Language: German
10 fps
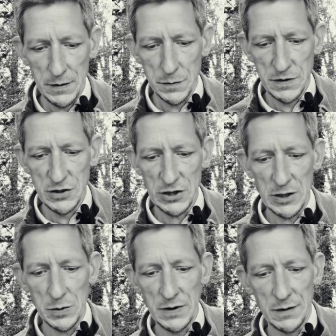und die
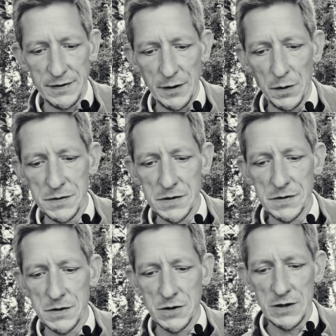schauen auf ein
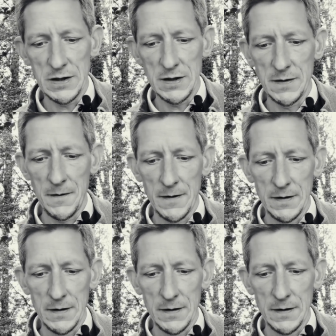äußeres Geschehen,